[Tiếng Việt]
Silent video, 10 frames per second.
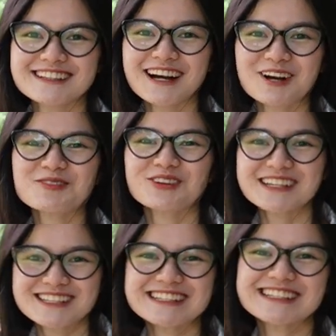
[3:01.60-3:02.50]
tháng không có
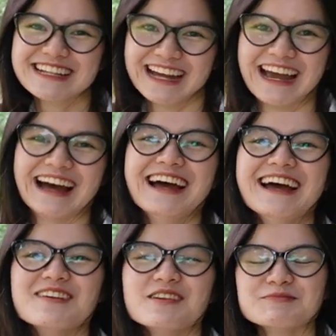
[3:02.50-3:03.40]
lịch trình gì cả
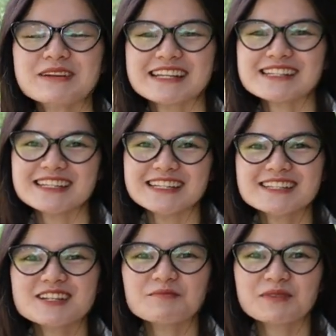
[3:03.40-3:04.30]
và mình sẽ chỉ đi chơi